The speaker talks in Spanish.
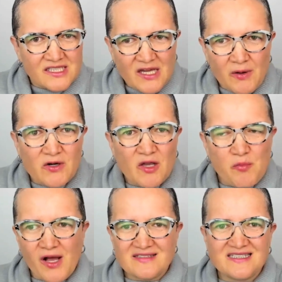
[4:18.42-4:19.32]
qué bueno que
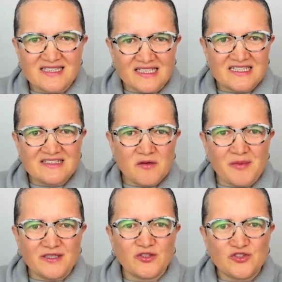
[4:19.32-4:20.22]
puedas decir en este
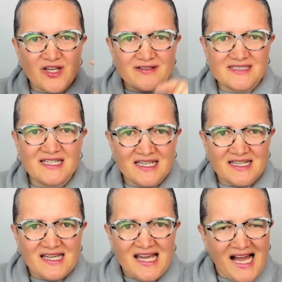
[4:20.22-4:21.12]
momento, ¿sabes qué?
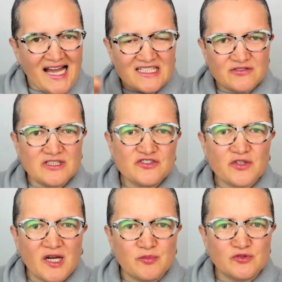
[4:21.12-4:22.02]
A esto le estoy
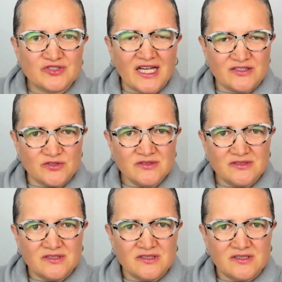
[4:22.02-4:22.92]
apuntando.
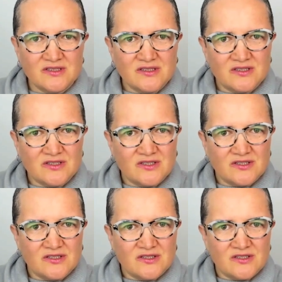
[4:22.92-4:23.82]

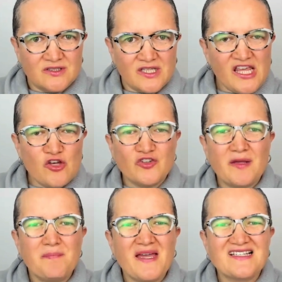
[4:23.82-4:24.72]
¿Y dónde
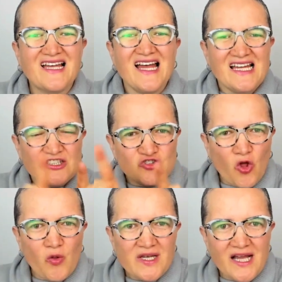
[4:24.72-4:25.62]
empieza
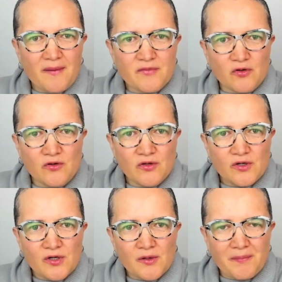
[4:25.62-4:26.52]
todo el cambio
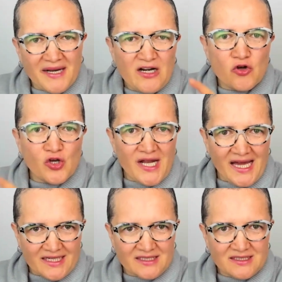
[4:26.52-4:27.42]
para lograr